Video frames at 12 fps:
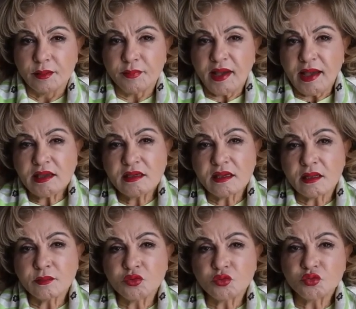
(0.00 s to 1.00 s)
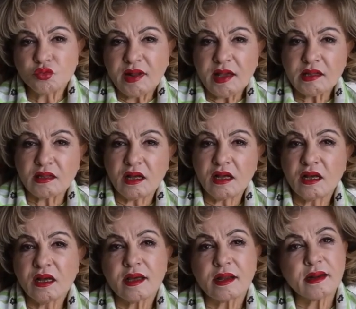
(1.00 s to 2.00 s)
معين بدون حدا
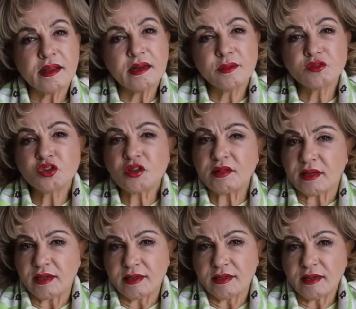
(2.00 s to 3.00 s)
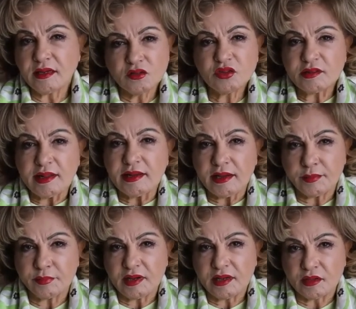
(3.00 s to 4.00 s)
اخر انا ضد هاي انا ضد
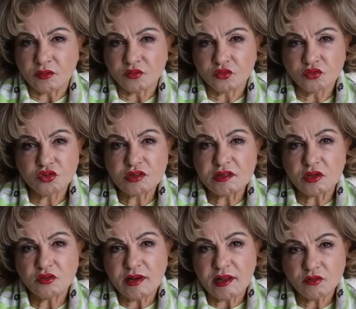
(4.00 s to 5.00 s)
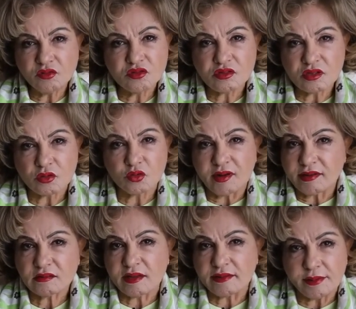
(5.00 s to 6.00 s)
اللعب بالقانون وضد انه القانون يصير
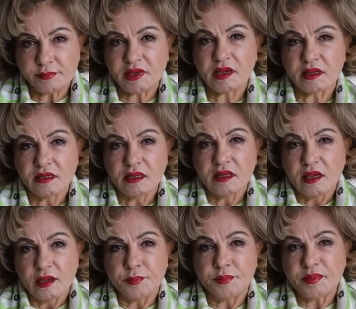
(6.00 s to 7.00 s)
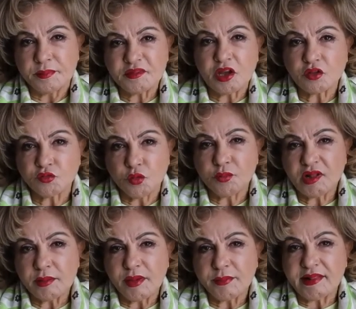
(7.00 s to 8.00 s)
كره قدم يعني بتقدفوا
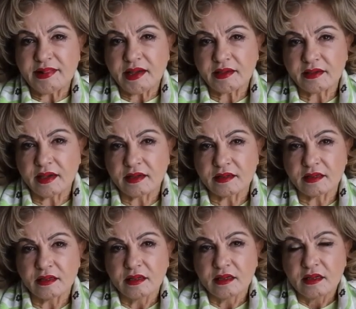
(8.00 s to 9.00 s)
مثل ما بدك يعني